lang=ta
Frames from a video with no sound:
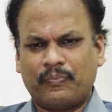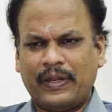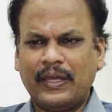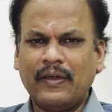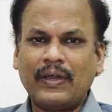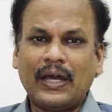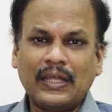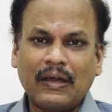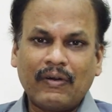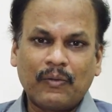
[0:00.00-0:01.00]
பெரிய
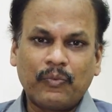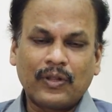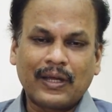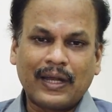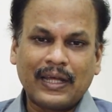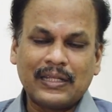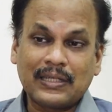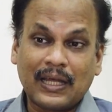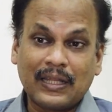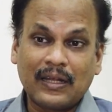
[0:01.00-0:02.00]
வியாதியாக வரப்போகிறது கிடையாது
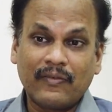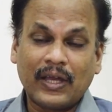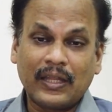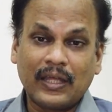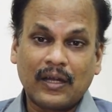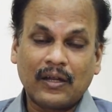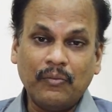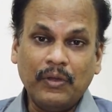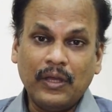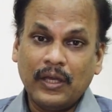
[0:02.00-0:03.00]
சாதாரண வியாதியாக இருக்கும்